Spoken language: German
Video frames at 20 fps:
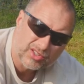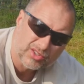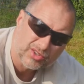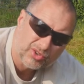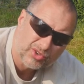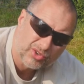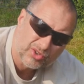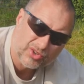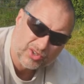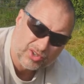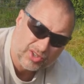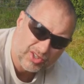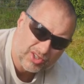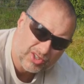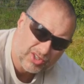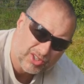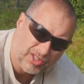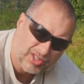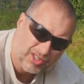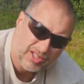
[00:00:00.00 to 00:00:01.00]
Da
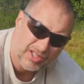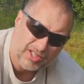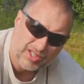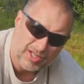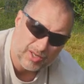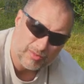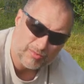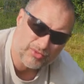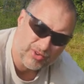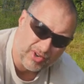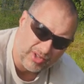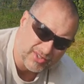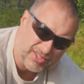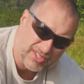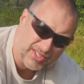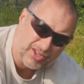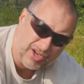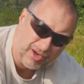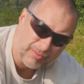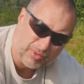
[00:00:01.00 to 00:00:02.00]
pflanze
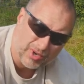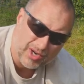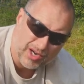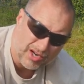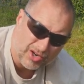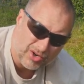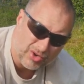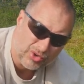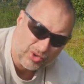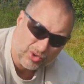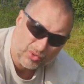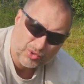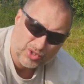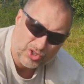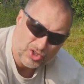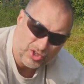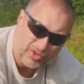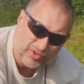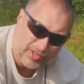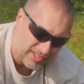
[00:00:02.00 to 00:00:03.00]
ich noch ein paar
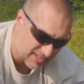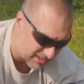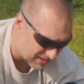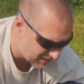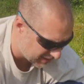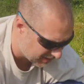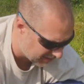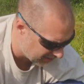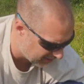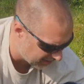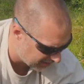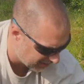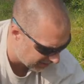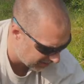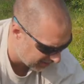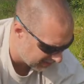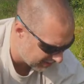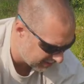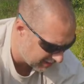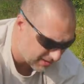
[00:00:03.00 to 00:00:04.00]
Holundersträucher.
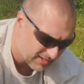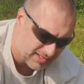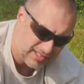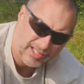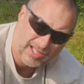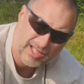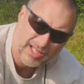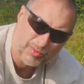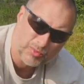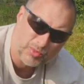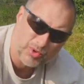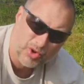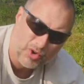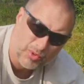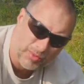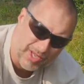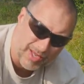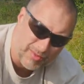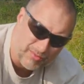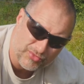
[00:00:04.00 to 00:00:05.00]
Die
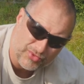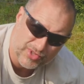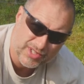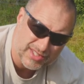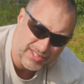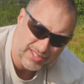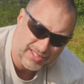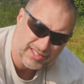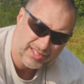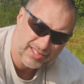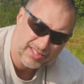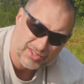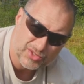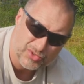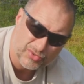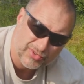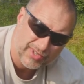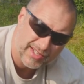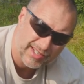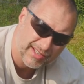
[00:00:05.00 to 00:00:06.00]
habe ich ebenfalls
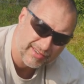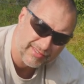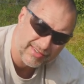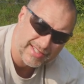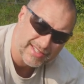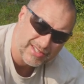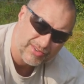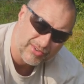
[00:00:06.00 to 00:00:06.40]
zufälligerweise